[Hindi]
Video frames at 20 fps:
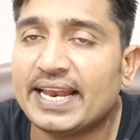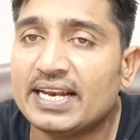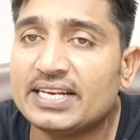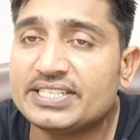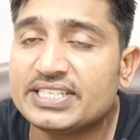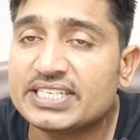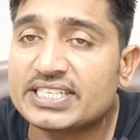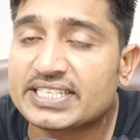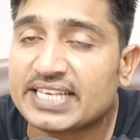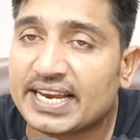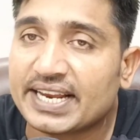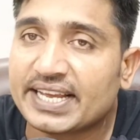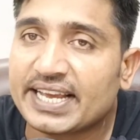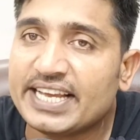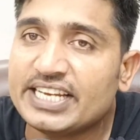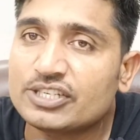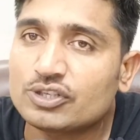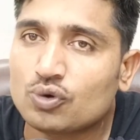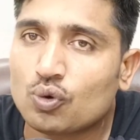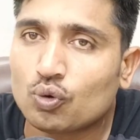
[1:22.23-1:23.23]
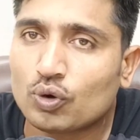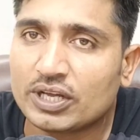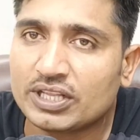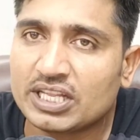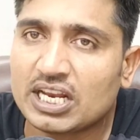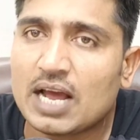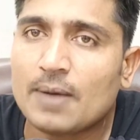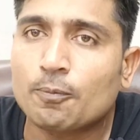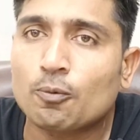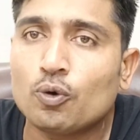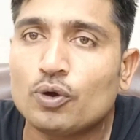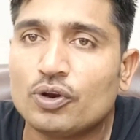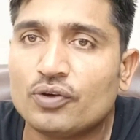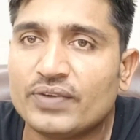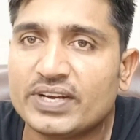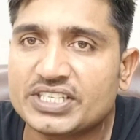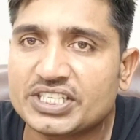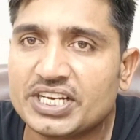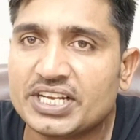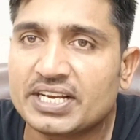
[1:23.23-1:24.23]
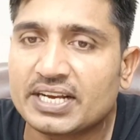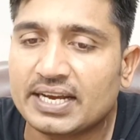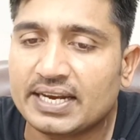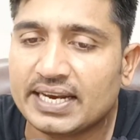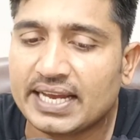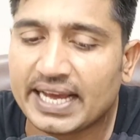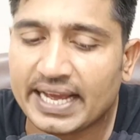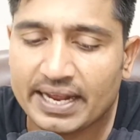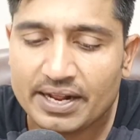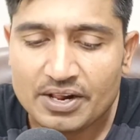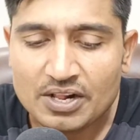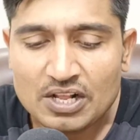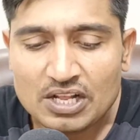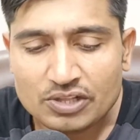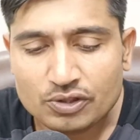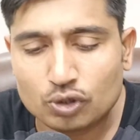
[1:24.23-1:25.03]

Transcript: एनालिसिस करके ही स्टॉक के अंदर आपको इन्वेस्टिंग करना है